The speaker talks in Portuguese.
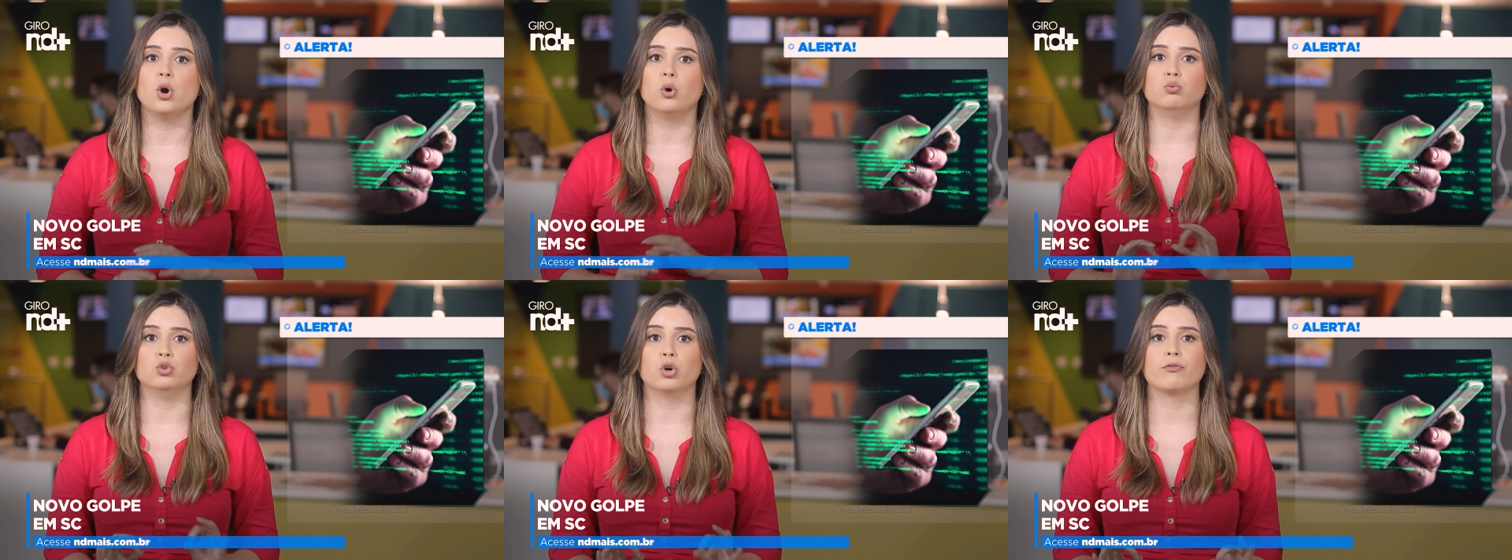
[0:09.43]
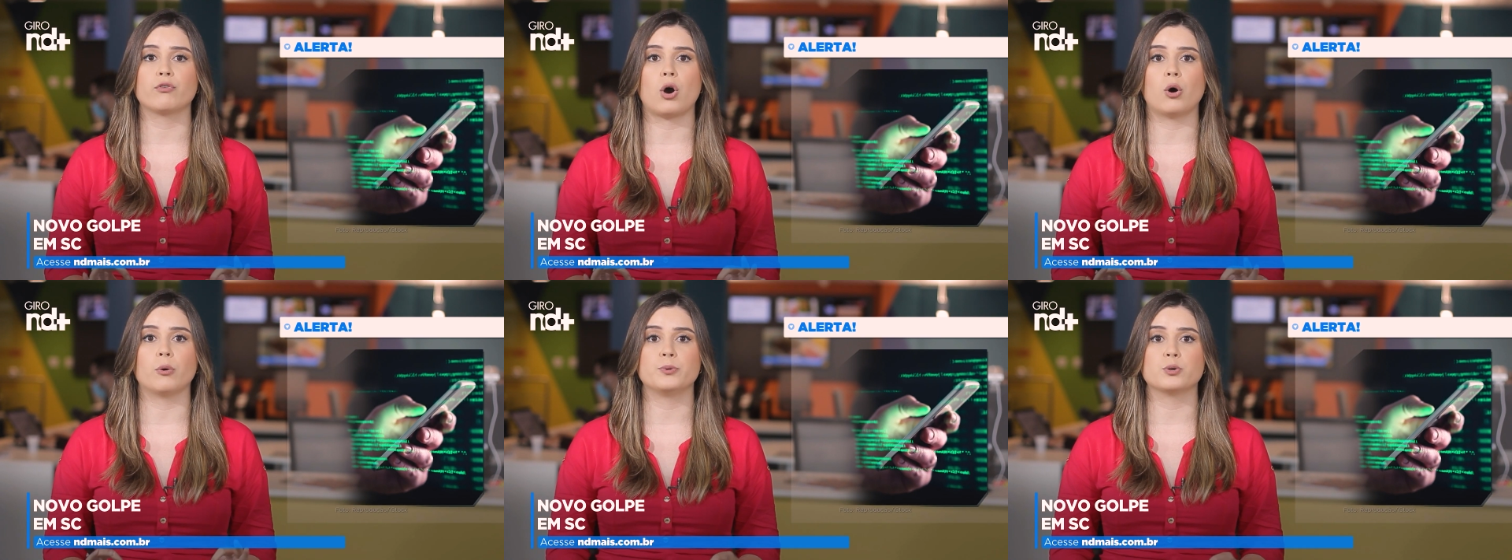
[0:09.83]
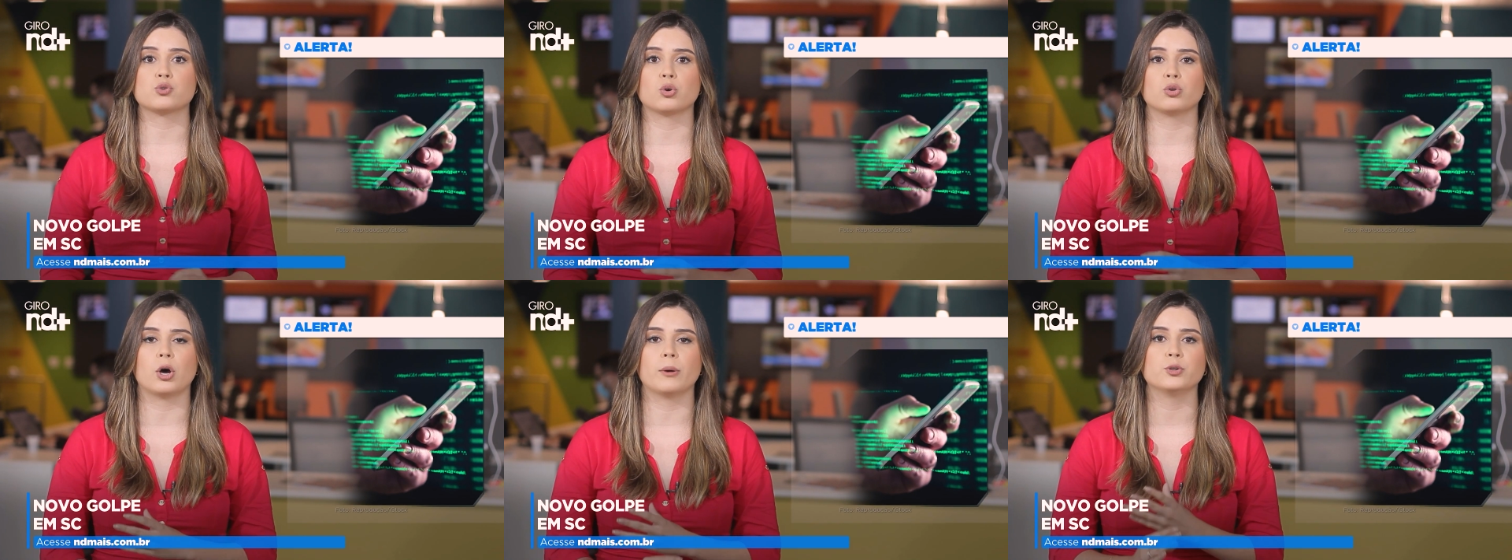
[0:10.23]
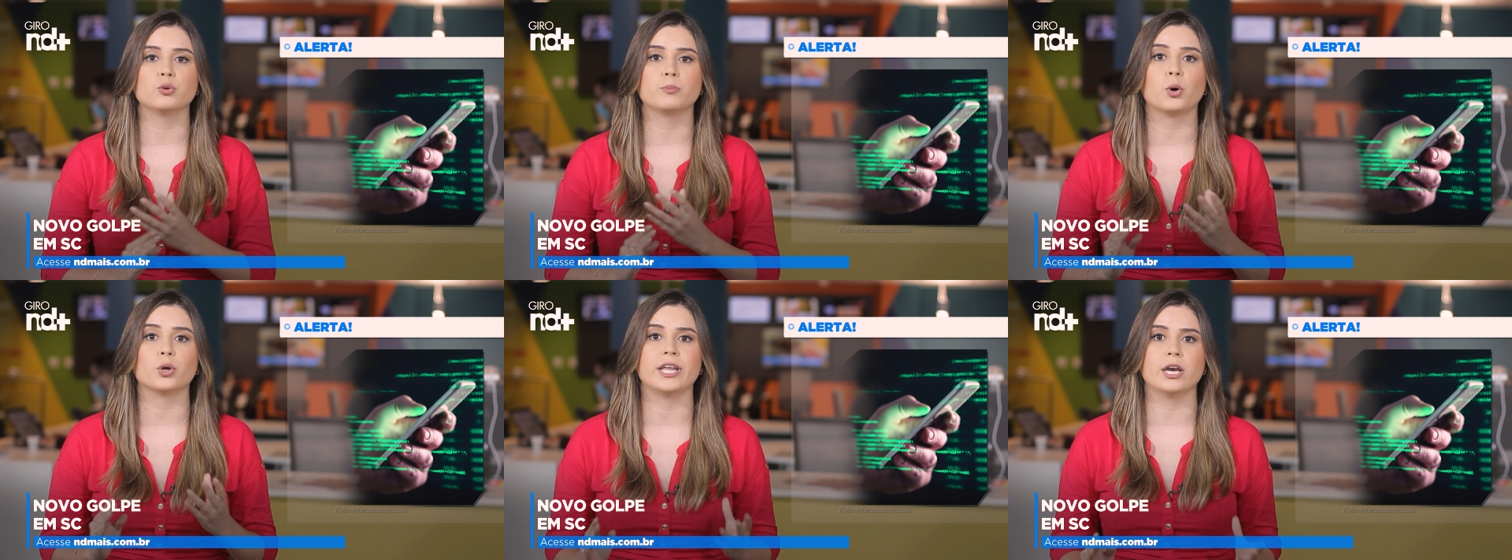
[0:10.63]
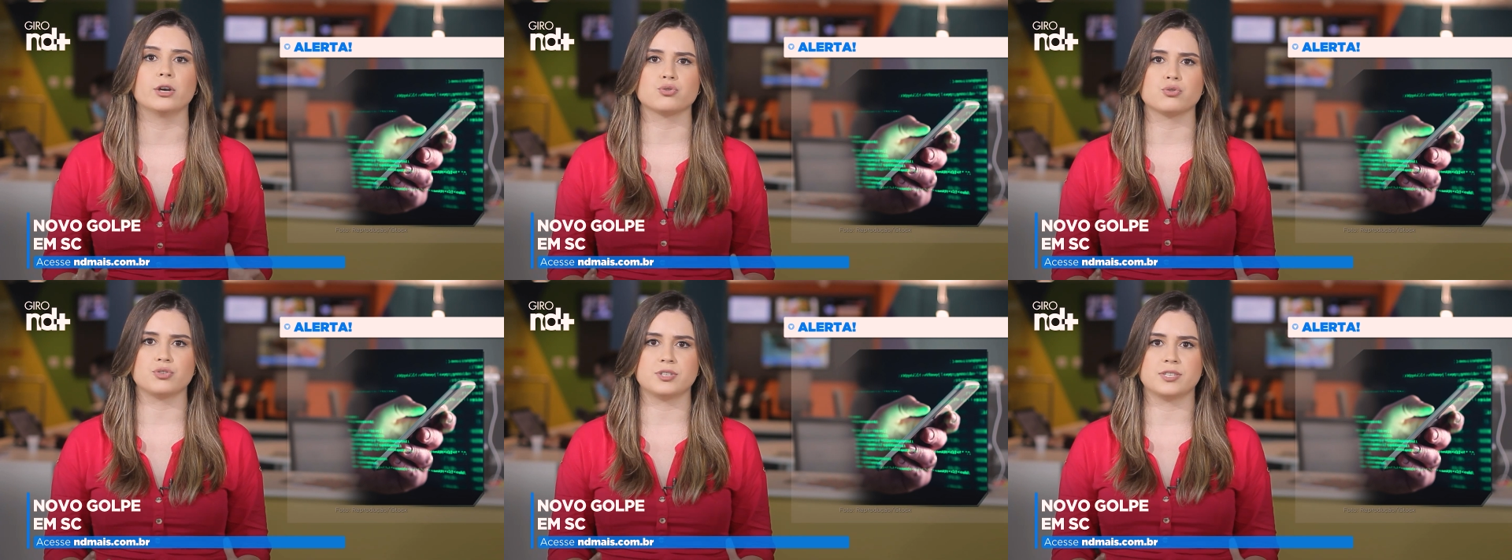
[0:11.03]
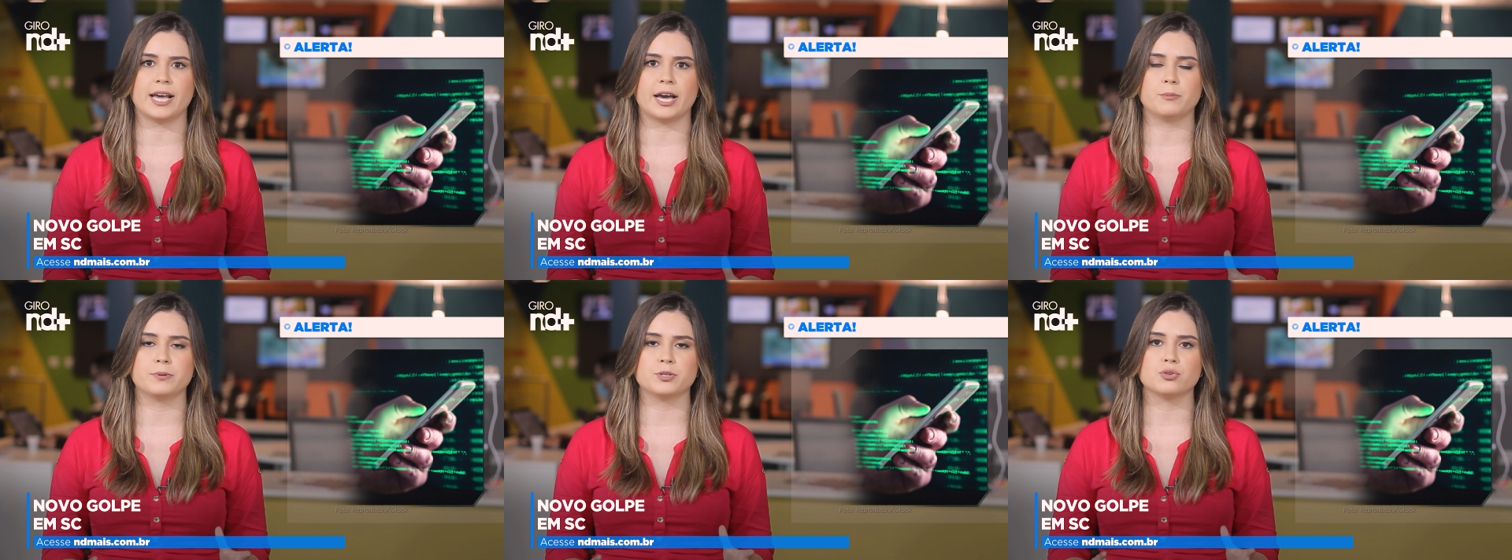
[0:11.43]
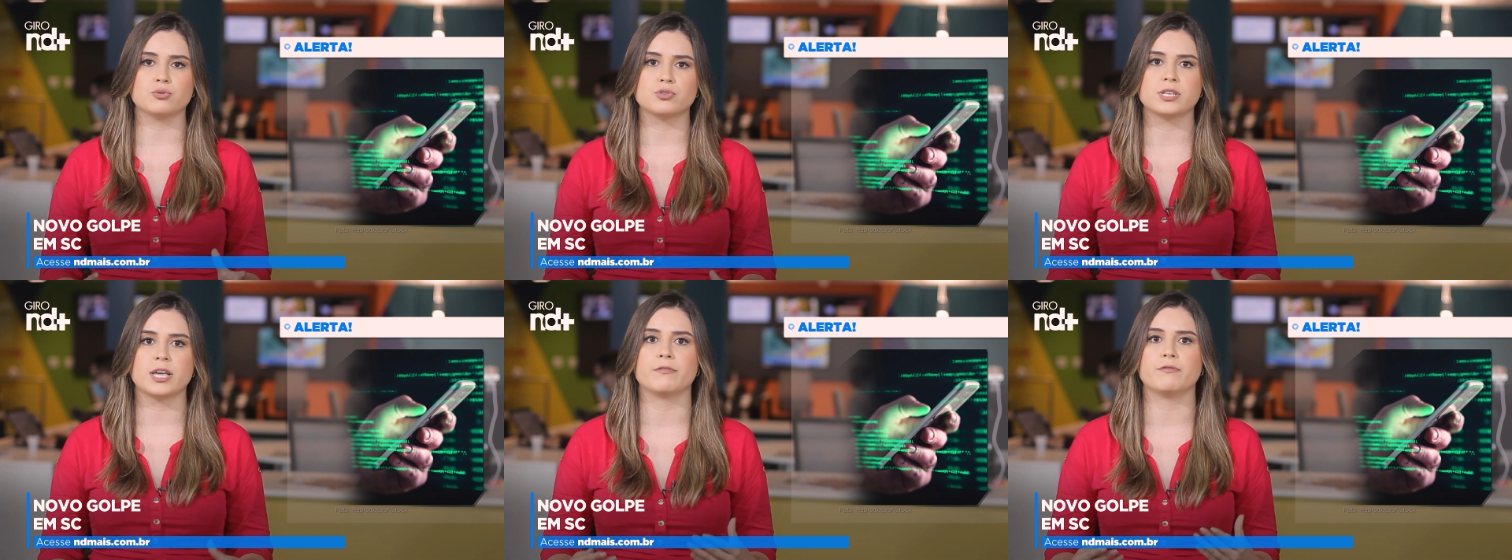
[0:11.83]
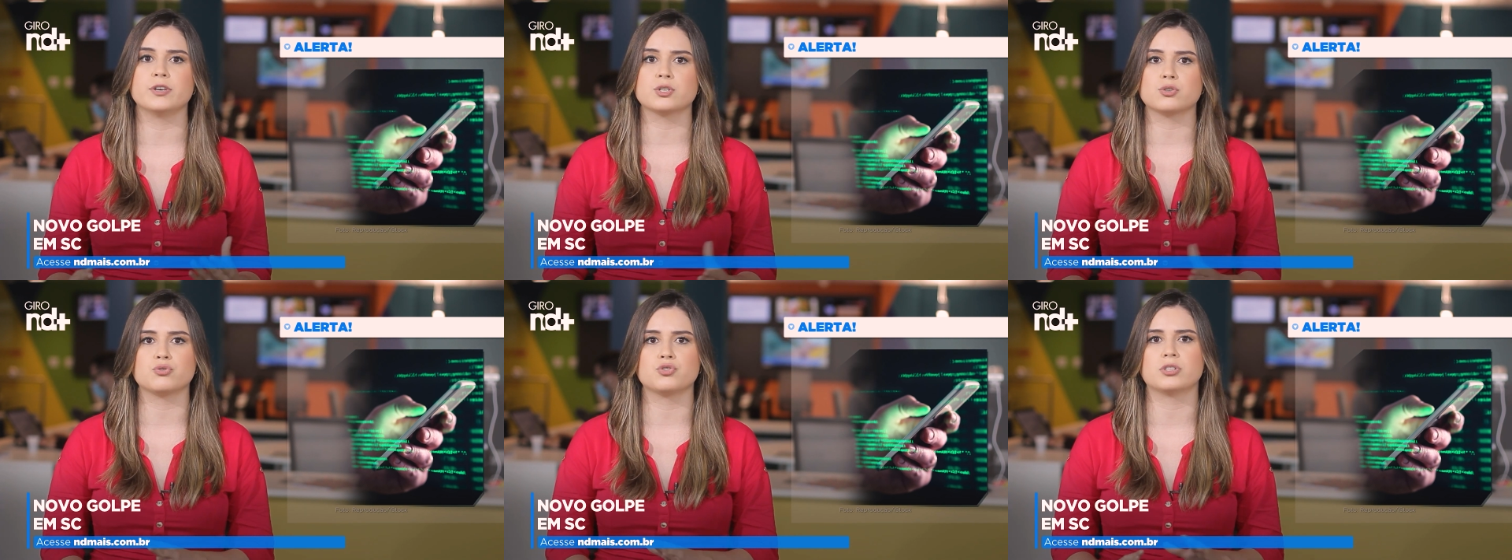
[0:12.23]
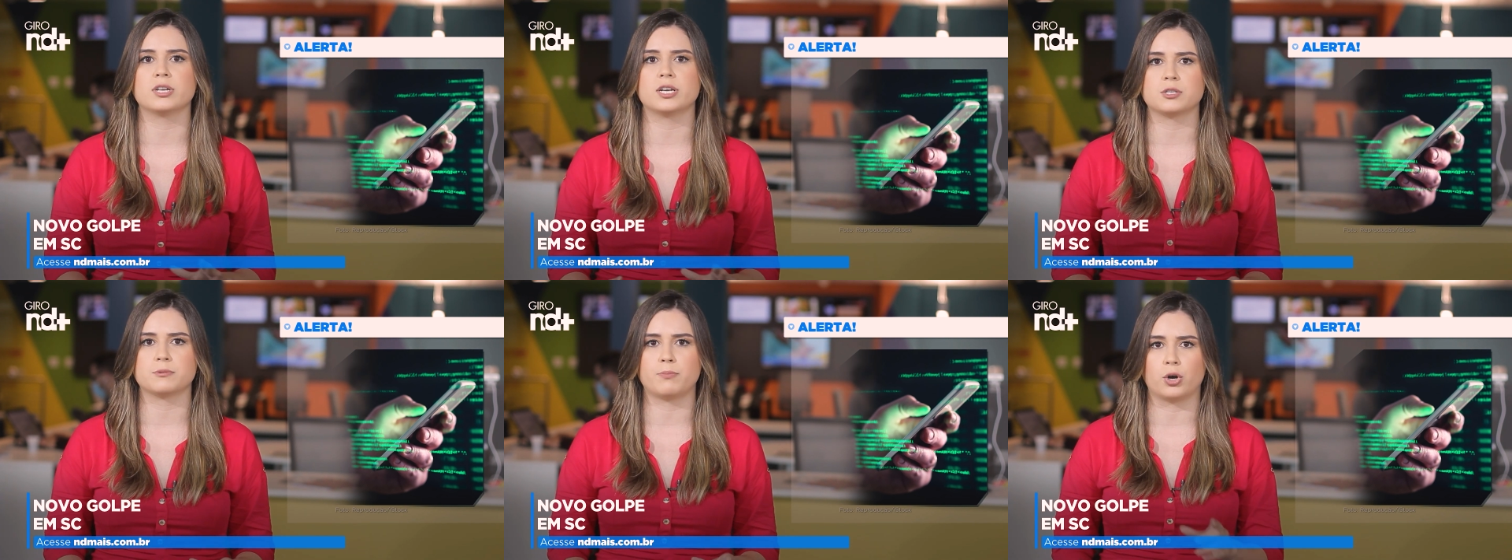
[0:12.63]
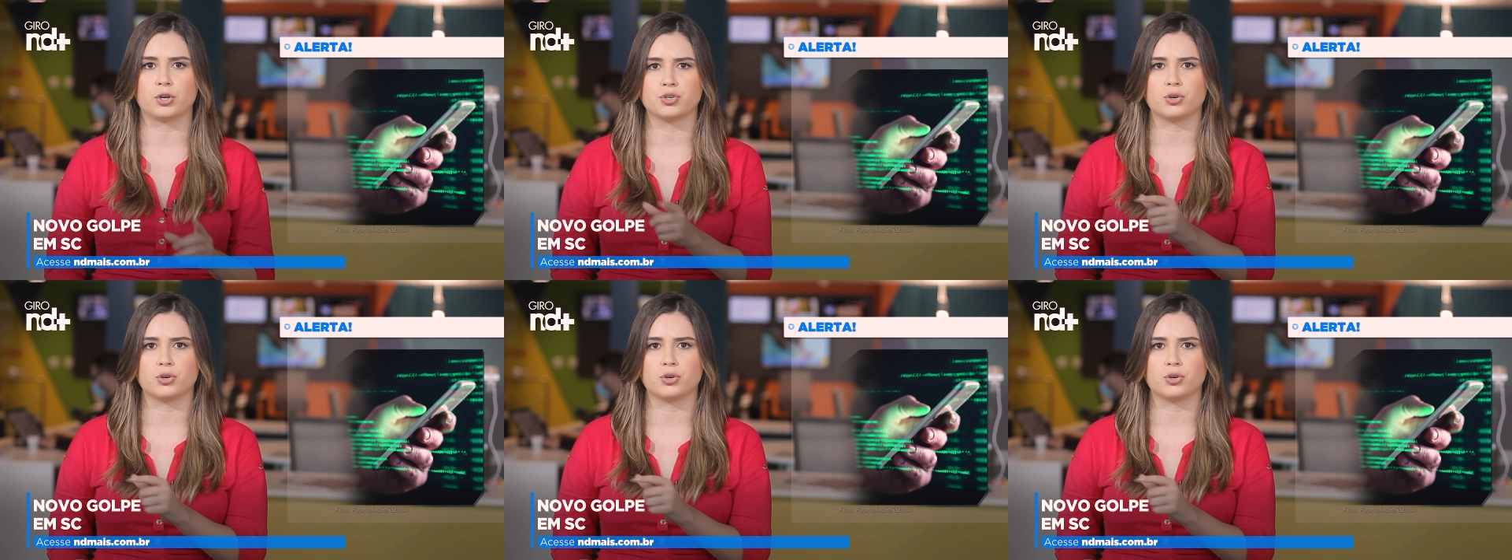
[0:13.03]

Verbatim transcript: O novo golpe usa o nome do Poder Judiciário pedindo serviço de transporte.